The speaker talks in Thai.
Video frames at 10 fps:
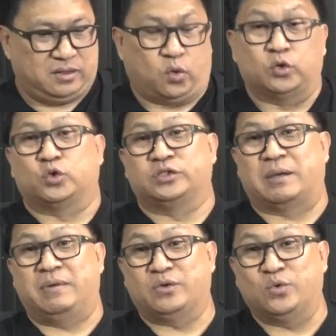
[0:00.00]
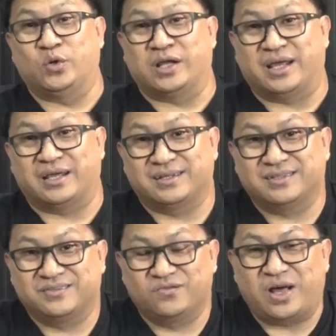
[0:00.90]
คนสนใจไม่รู้นะฮะ
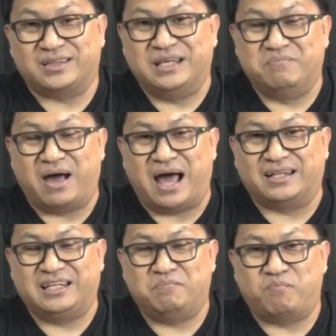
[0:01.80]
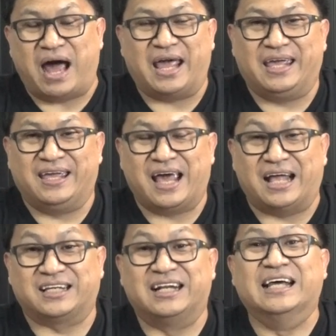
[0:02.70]
ว่าที่มาที่ไปอา
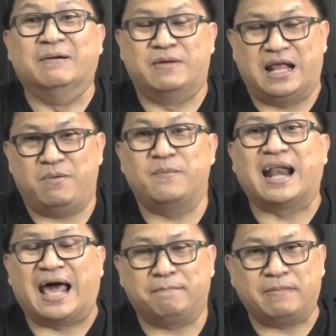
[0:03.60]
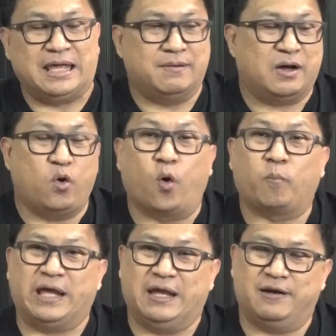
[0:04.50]
จจะลืมไปแล้วว่ามันหลายปีไปแล้ว
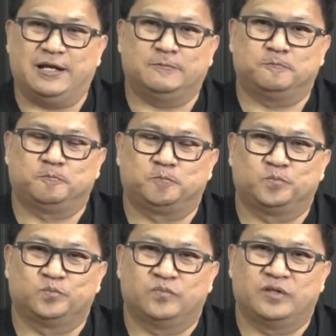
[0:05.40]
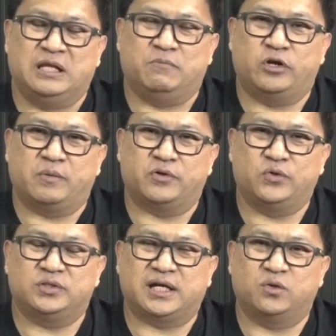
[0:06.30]
6 ปีไปแล้วที่พลเอกประ
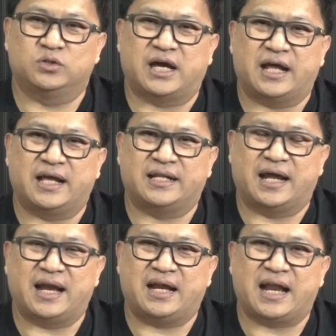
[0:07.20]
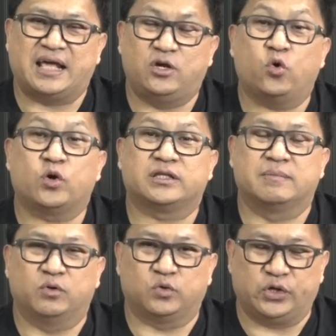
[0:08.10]
ยุทธ์จันโอชาในฐานะนายกรัฐ
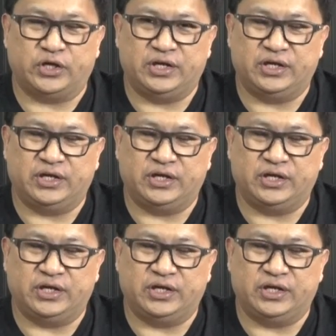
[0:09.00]
มนตรี